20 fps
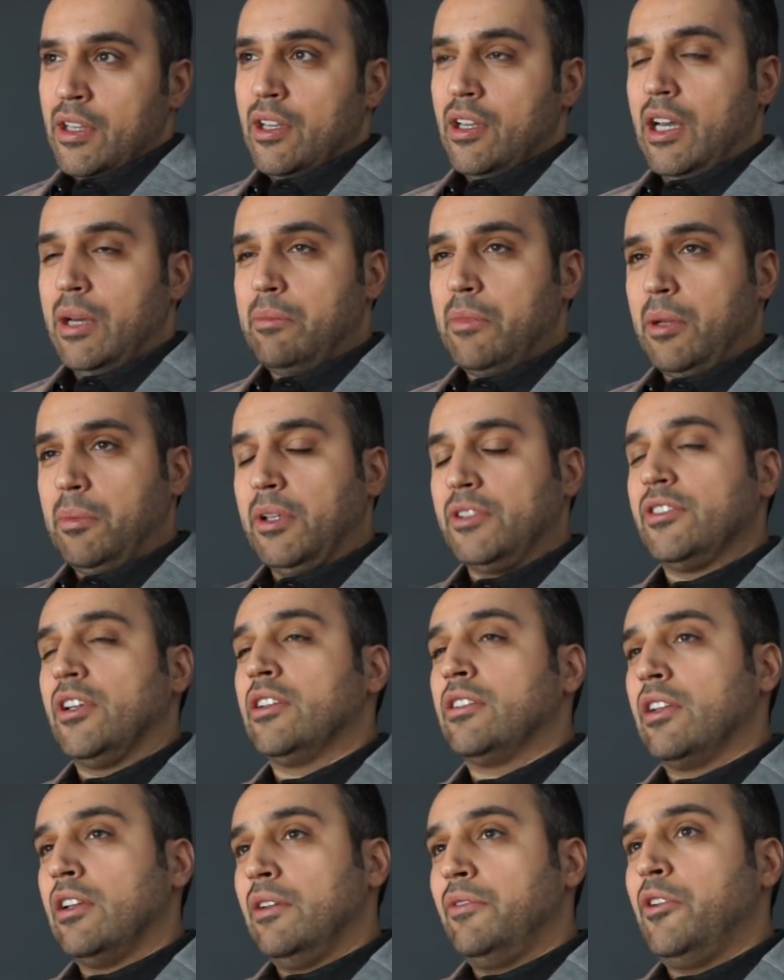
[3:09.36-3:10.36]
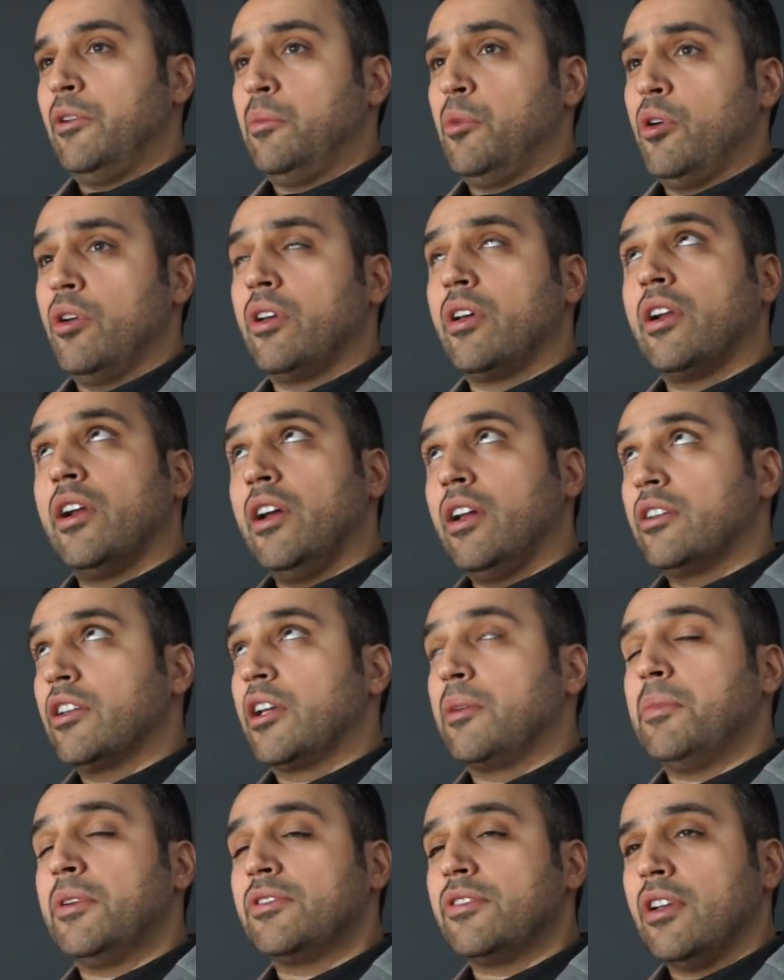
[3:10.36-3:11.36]
اما البساطه اللي في البوينغ راح
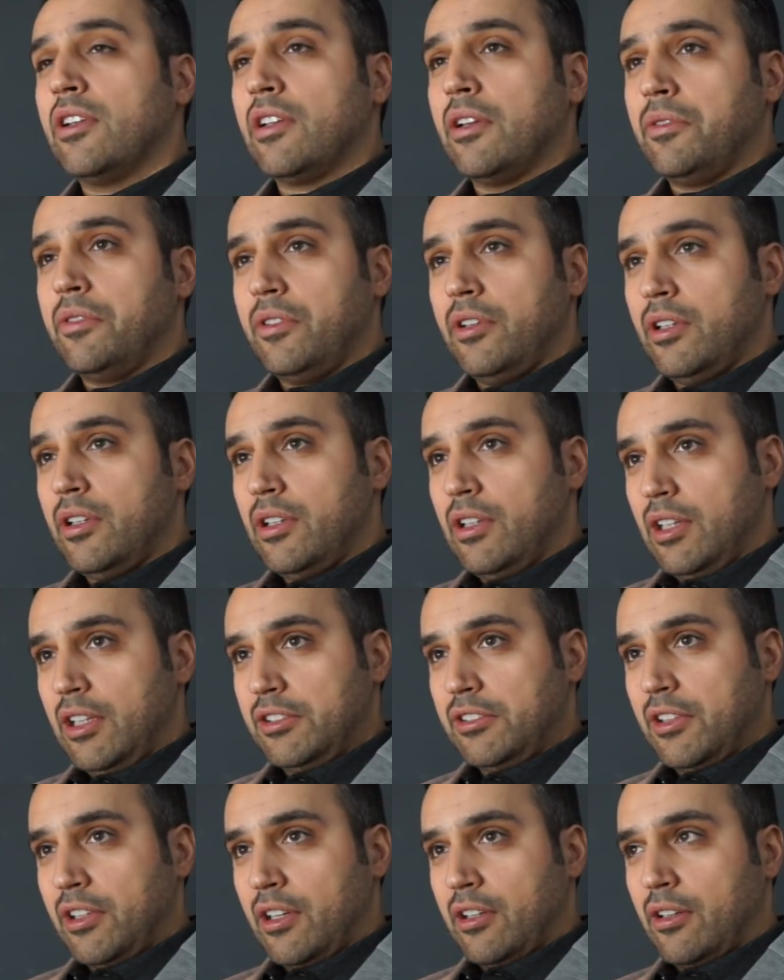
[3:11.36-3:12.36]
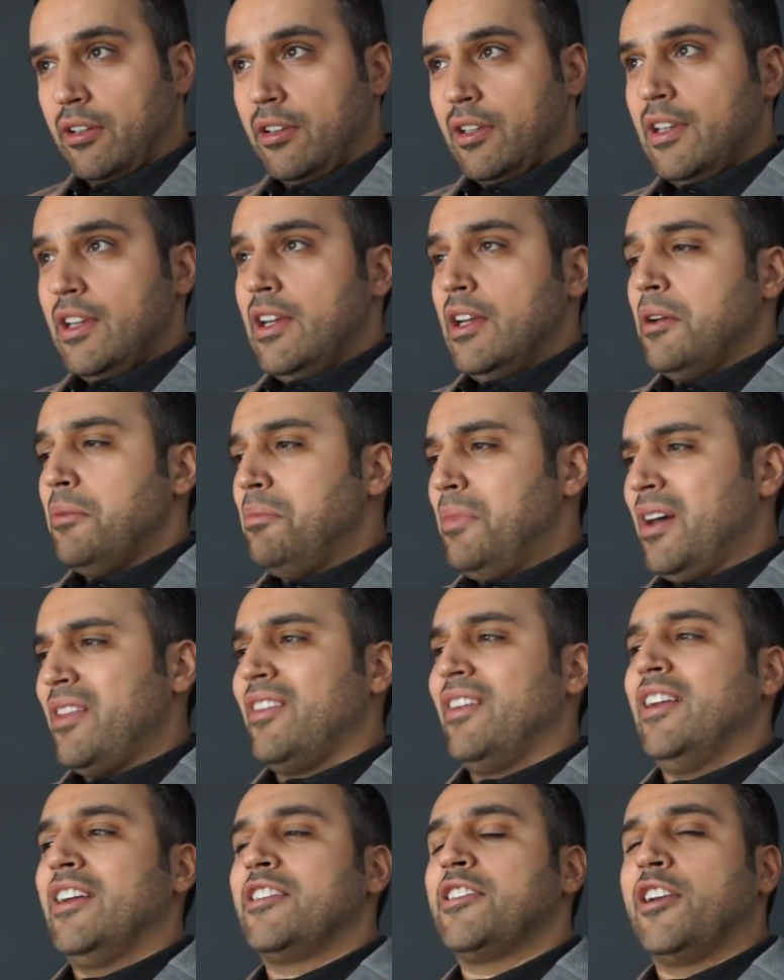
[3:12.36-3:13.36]
يعطيك بساطه في الازرار بعض
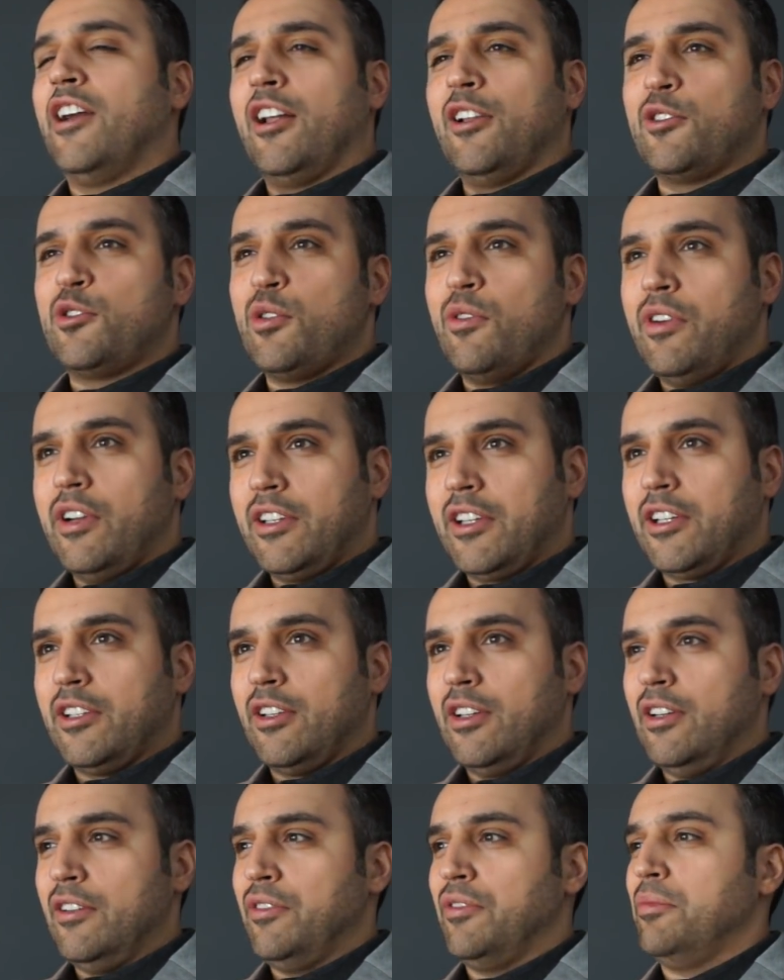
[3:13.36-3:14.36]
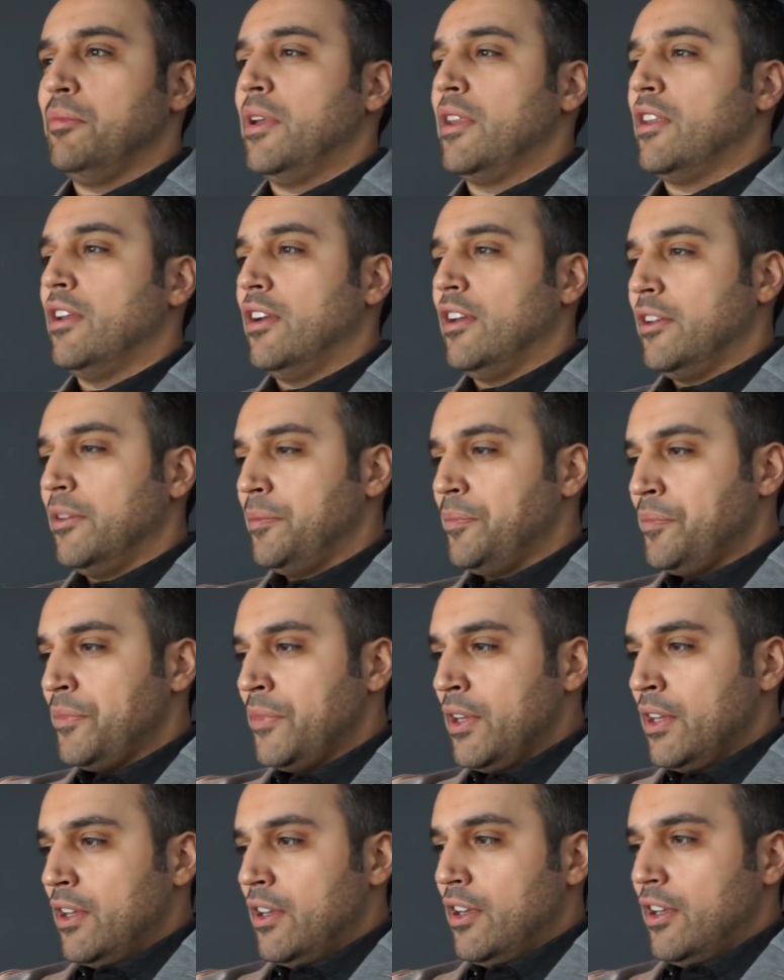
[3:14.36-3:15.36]
الاشكال تشوفها تختلف مثلا
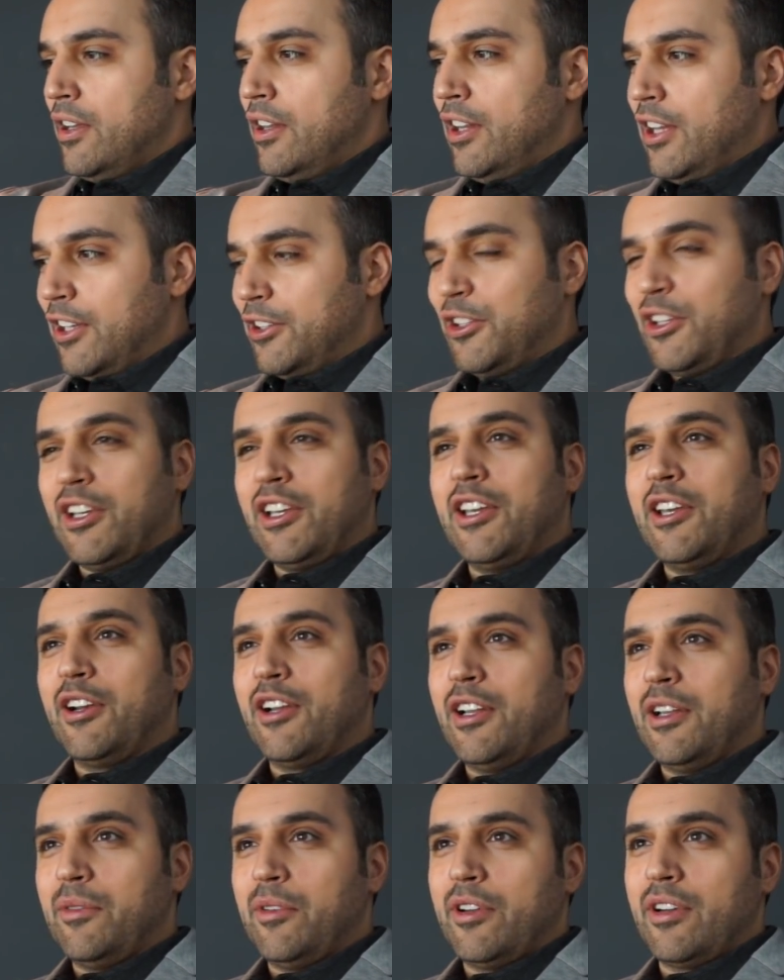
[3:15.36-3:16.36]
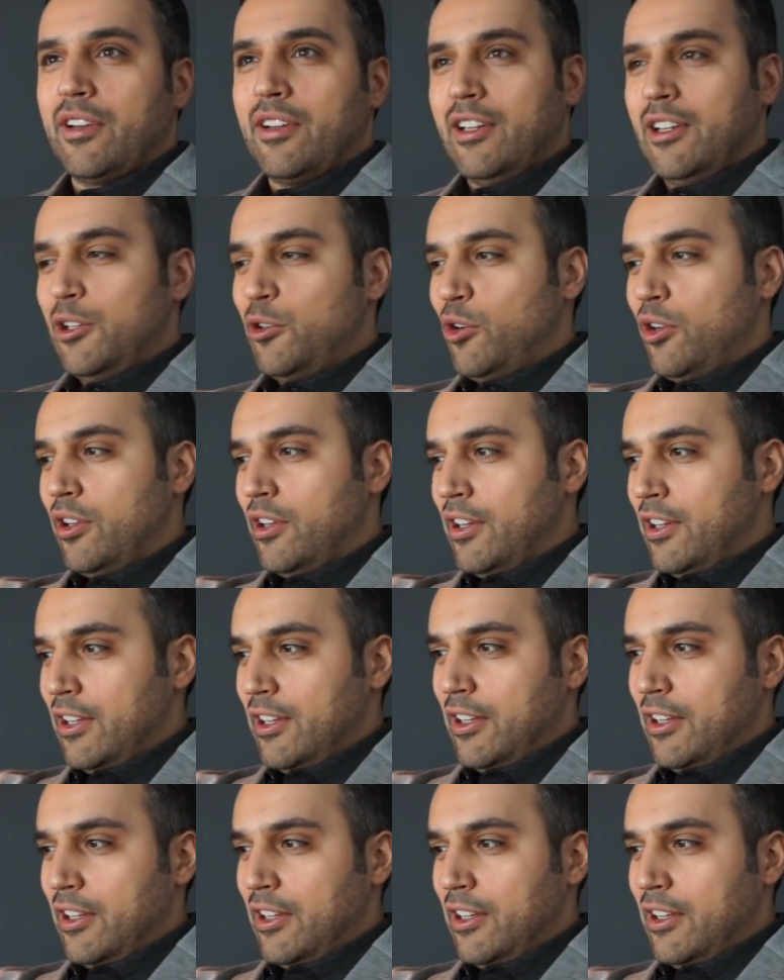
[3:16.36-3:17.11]
اللاندنج جير ليفر اللي هو